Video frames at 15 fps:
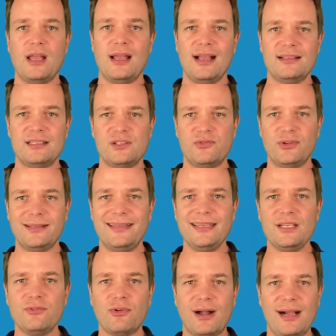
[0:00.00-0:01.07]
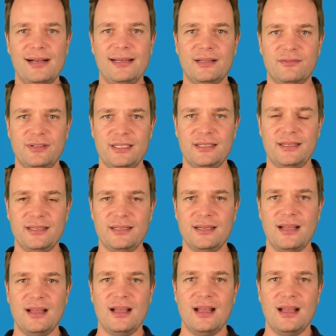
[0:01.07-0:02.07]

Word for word: Es ist für dich vor allen Dingen wichtig,